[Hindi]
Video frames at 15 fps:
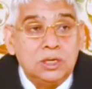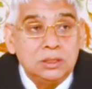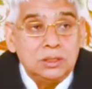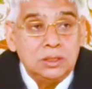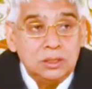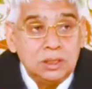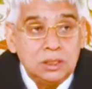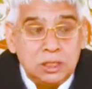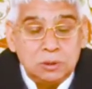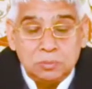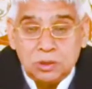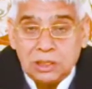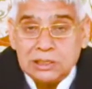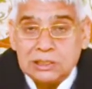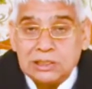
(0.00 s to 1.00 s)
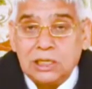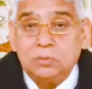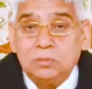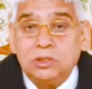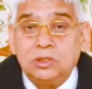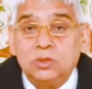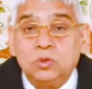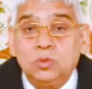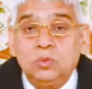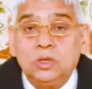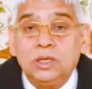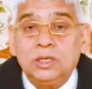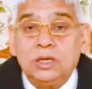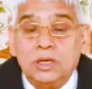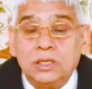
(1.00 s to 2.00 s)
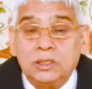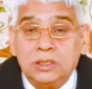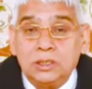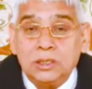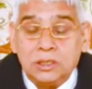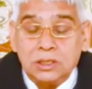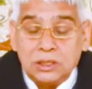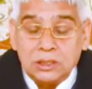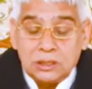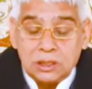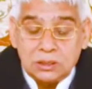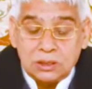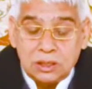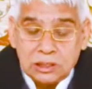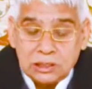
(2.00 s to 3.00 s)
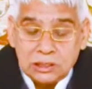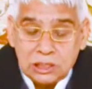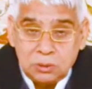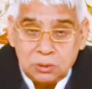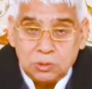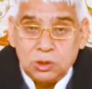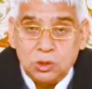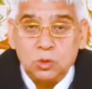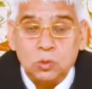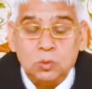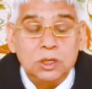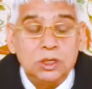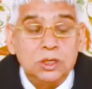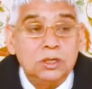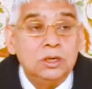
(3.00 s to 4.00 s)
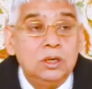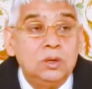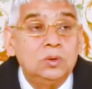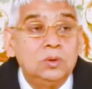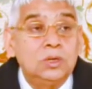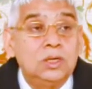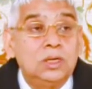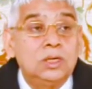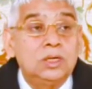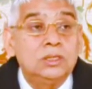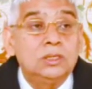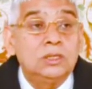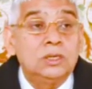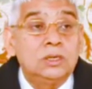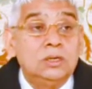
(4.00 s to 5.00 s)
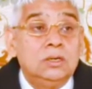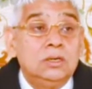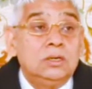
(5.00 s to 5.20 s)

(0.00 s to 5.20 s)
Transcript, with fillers: आदरणीय गरीबदास साहेब जी को मिले आदरणीय घीसा दास जी को मिले गांव खेकड़ा जिला